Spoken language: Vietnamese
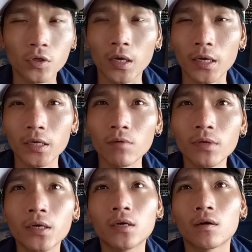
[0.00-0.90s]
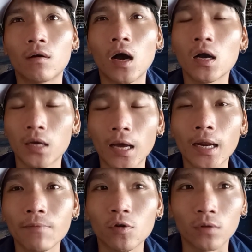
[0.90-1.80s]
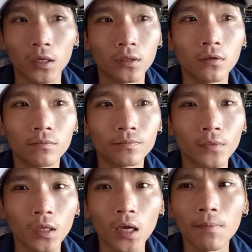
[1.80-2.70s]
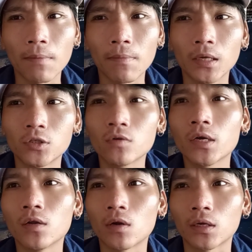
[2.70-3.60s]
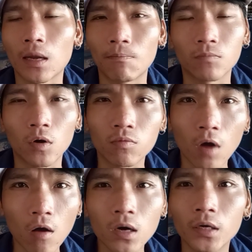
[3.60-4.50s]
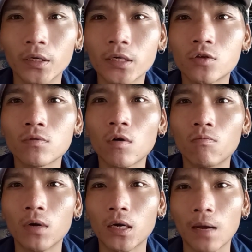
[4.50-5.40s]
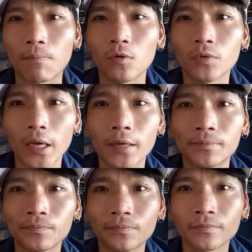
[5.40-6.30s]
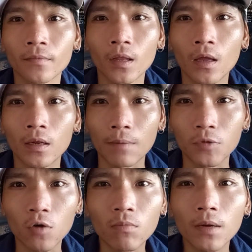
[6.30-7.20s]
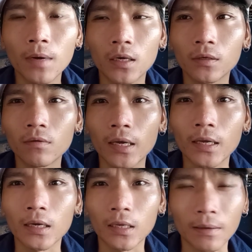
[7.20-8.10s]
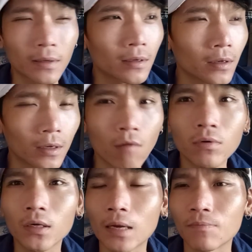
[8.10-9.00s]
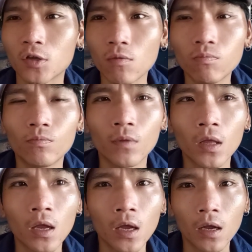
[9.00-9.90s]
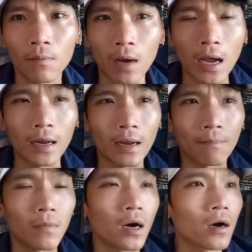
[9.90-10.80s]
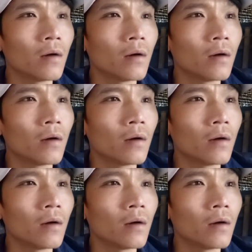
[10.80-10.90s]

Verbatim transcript: suy nghĩ giống như còn hơn cả anh em điều thịt luôn khi mà mình xuống kỷ luật nằm cũng có người đi xuống cùng mình nằm luôn nha làm chung với mình có nghĩa là không được làm chung mà nằm